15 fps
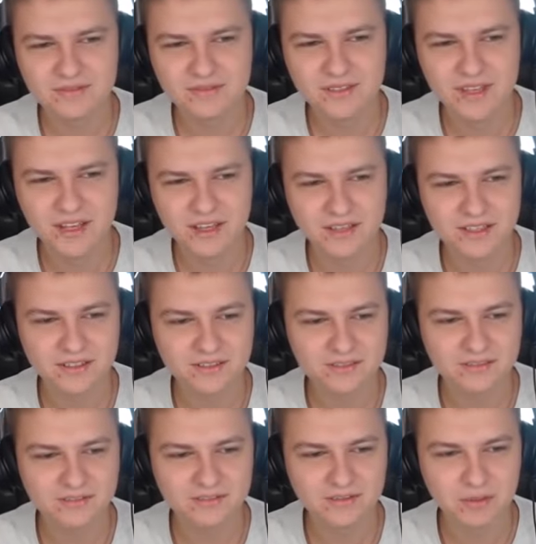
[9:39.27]
Так.
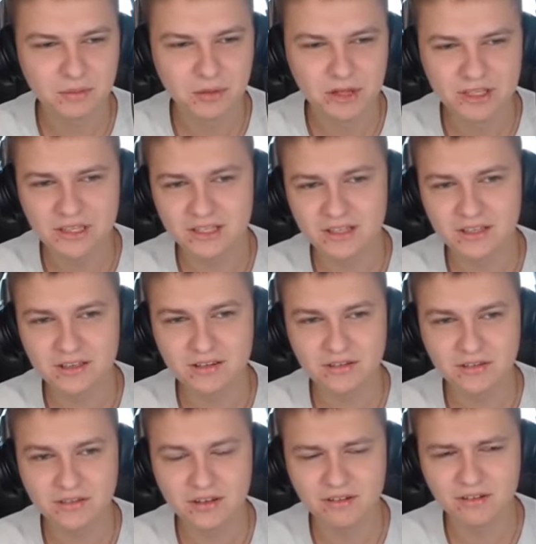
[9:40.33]
Вы будете
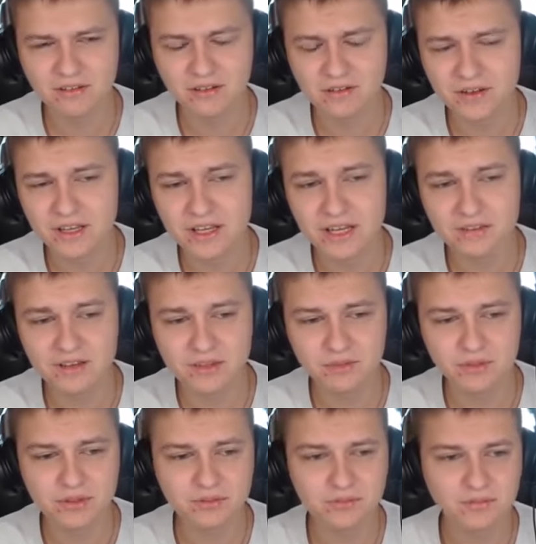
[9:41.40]
вы, выигрывать?
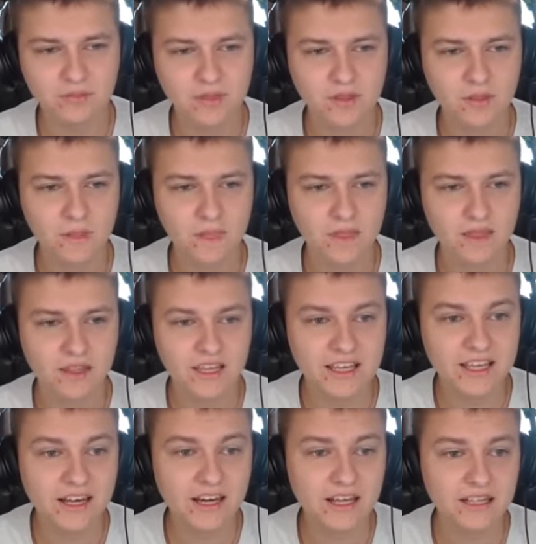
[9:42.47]
Думаю, не надо,
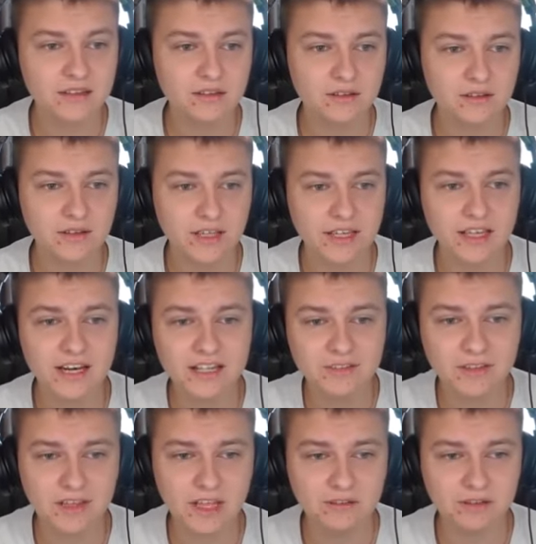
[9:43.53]
нахера, не надо, Нахера
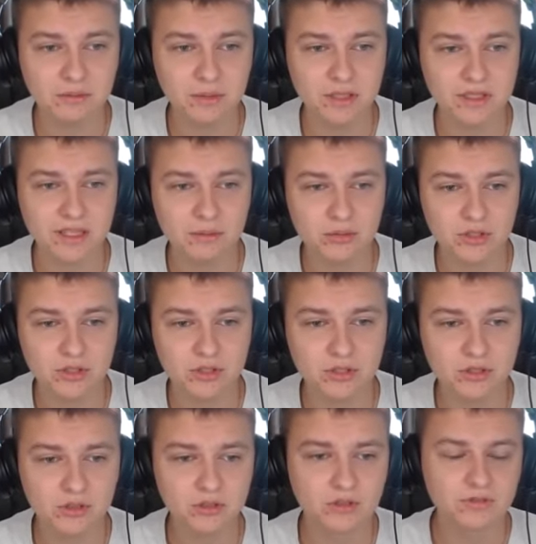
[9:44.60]
две лавы, блин, там уж...
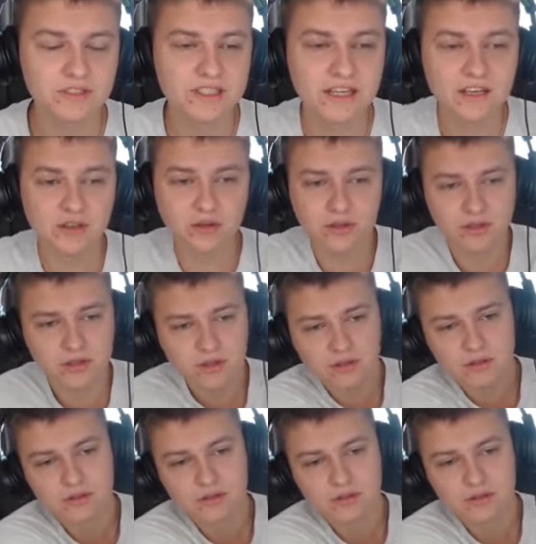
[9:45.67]
Вы сольете.